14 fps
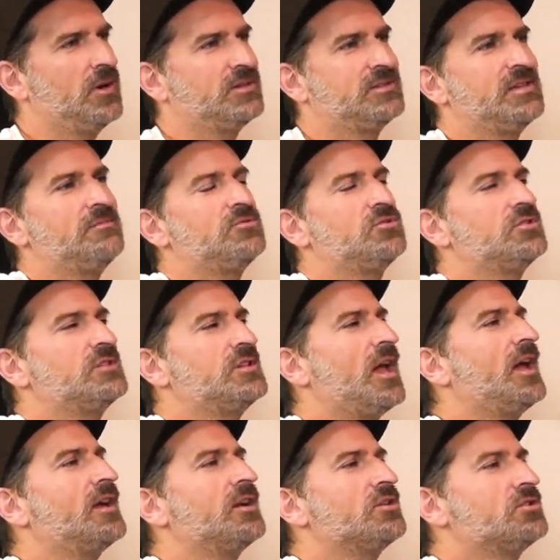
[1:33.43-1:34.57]
tu sais, juste
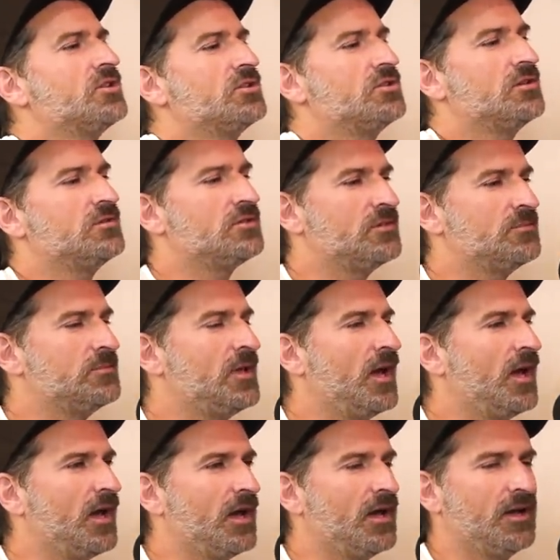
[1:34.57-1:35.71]
hier, j'ai mis
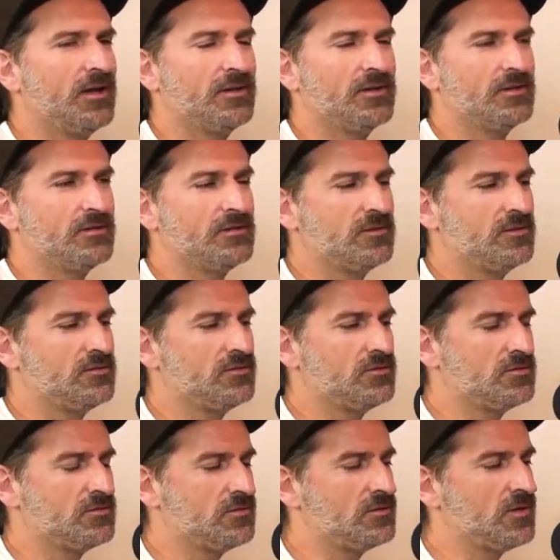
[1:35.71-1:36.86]
en, euh,
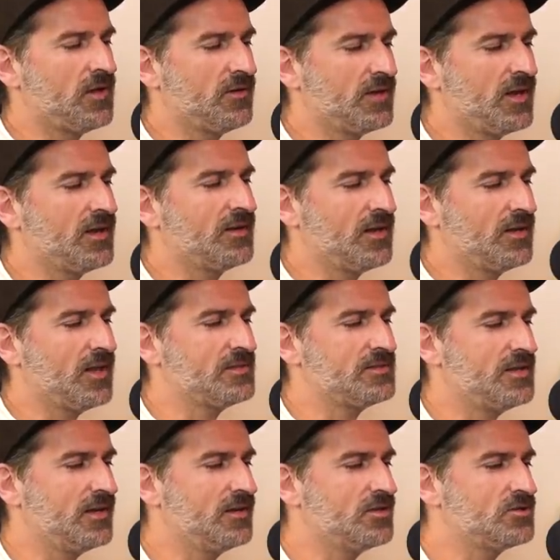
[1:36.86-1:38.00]
avec la,
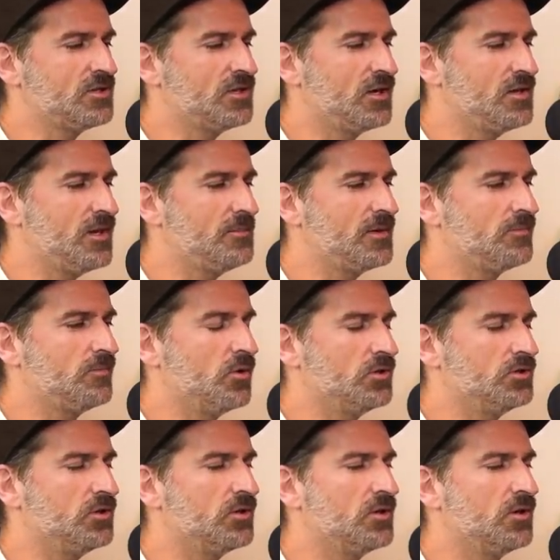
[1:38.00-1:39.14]
Cadillac que j'ai gagnée à Big
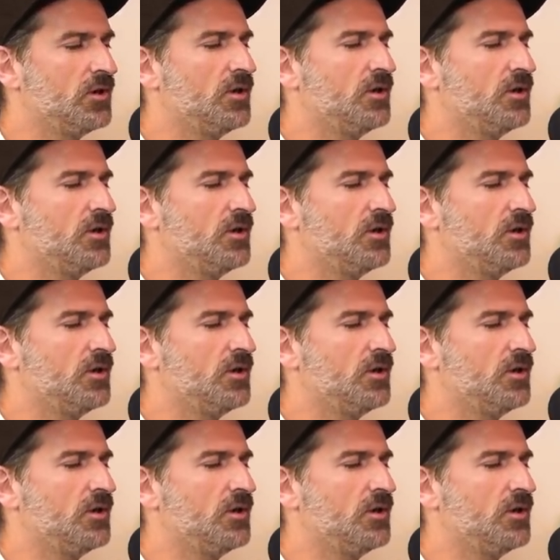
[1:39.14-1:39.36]
Brother,